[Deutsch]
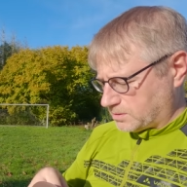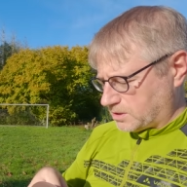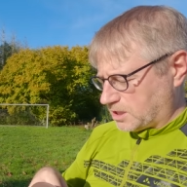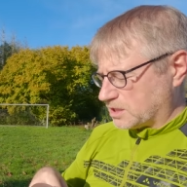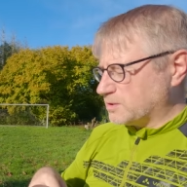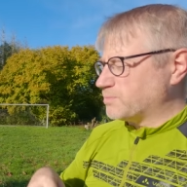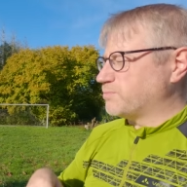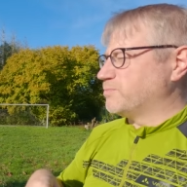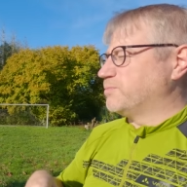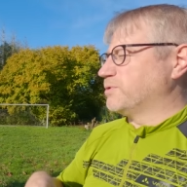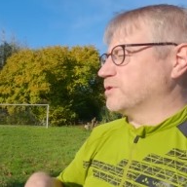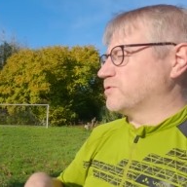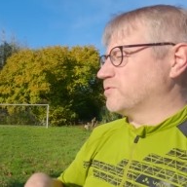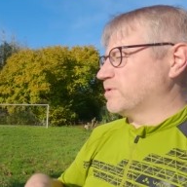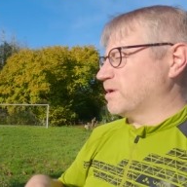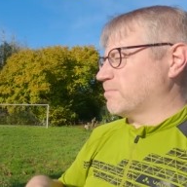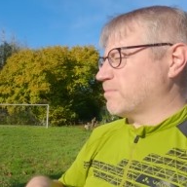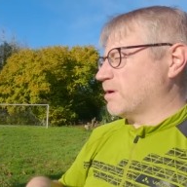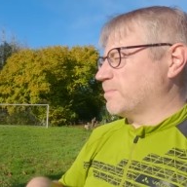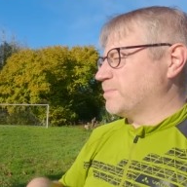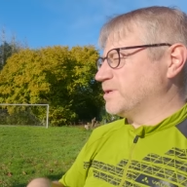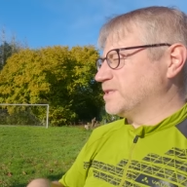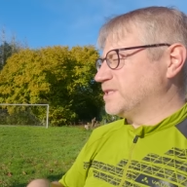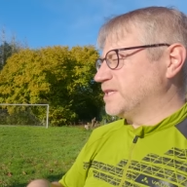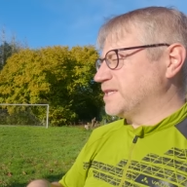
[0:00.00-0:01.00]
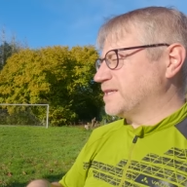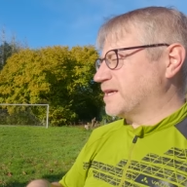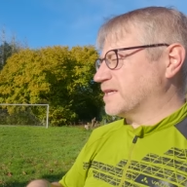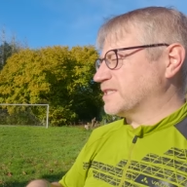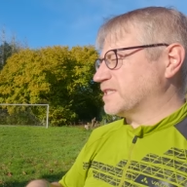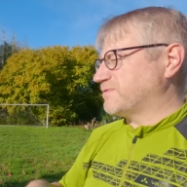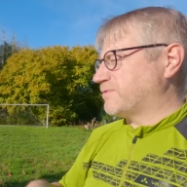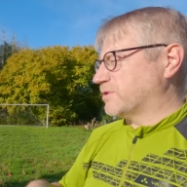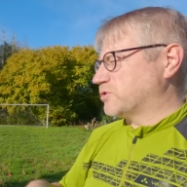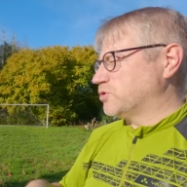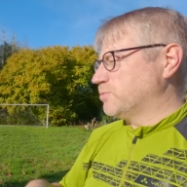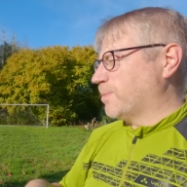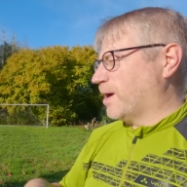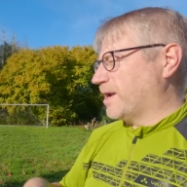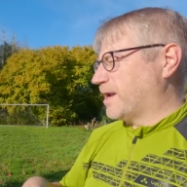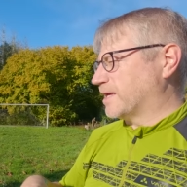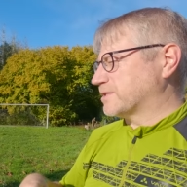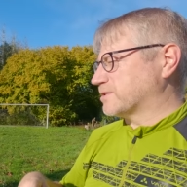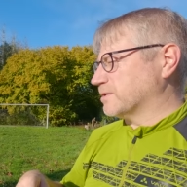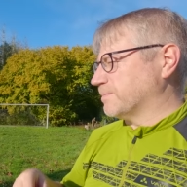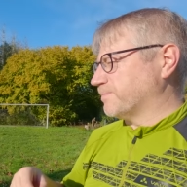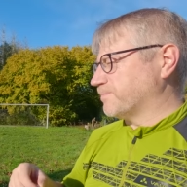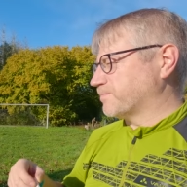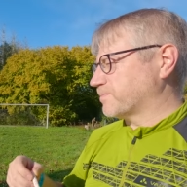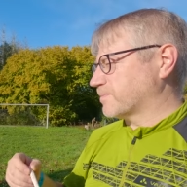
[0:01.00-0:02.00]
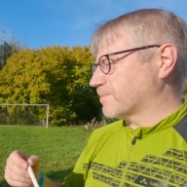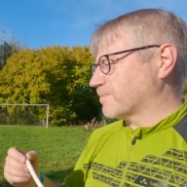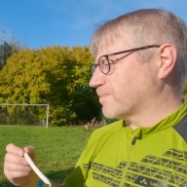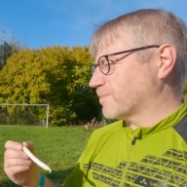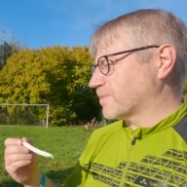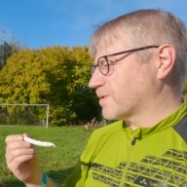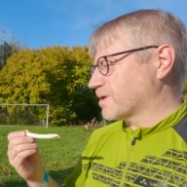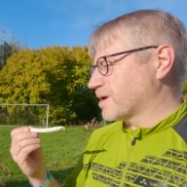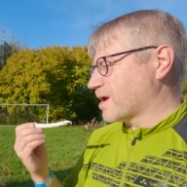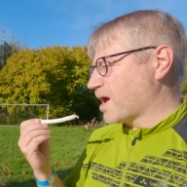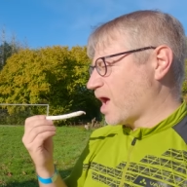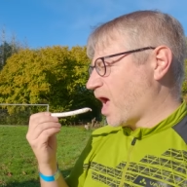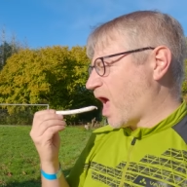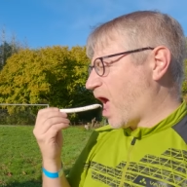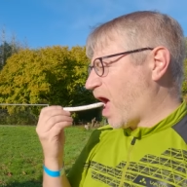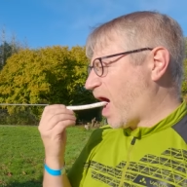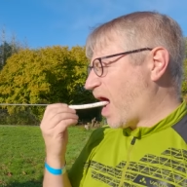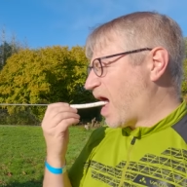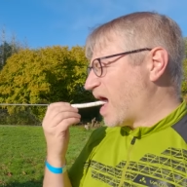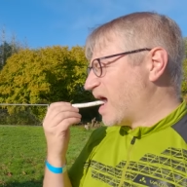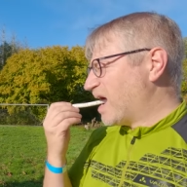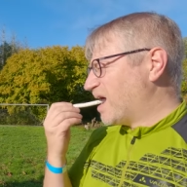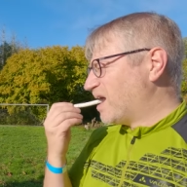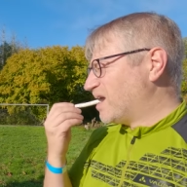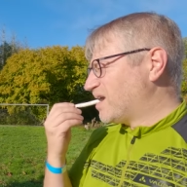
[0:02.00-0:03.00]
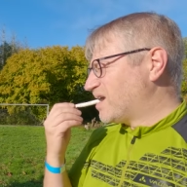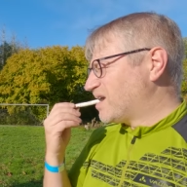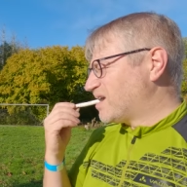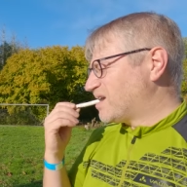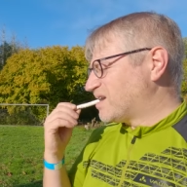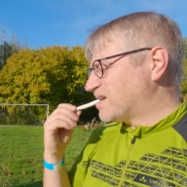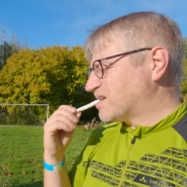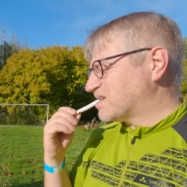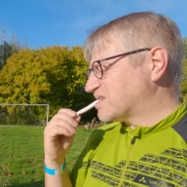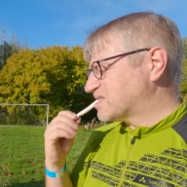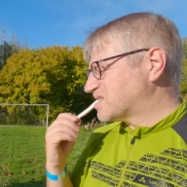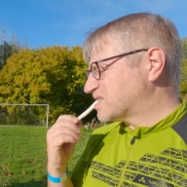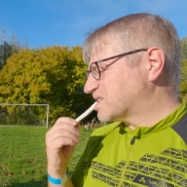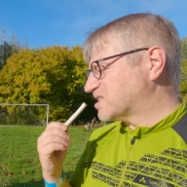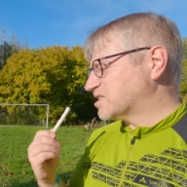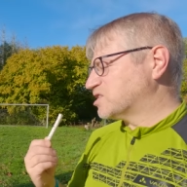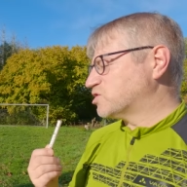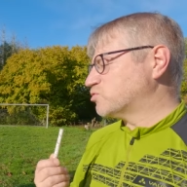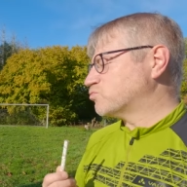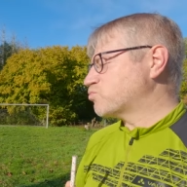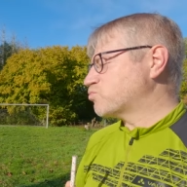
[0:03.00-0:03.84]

Das bist du ja bei Bedingen, dass ich was überlasse. Okay. Mm -mm.